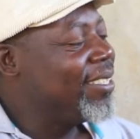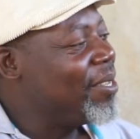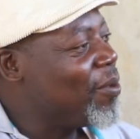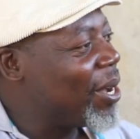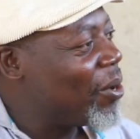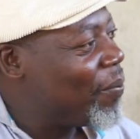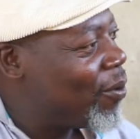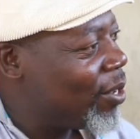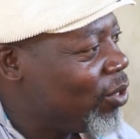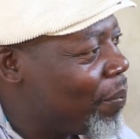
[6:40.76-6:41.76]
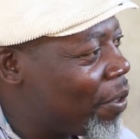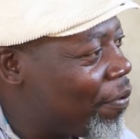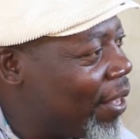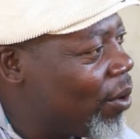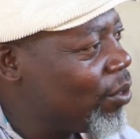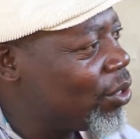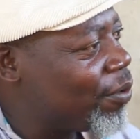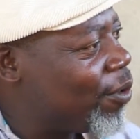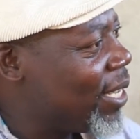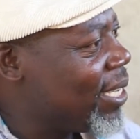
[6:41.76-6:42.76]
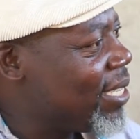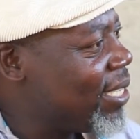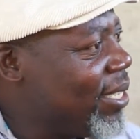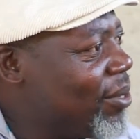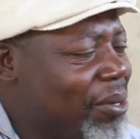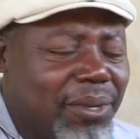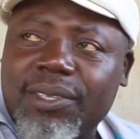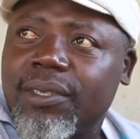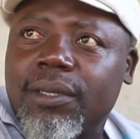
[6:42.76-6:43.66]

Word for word: Dis-moi alors, pourquoi tu as préféré qu'on se voie ici au lieu de...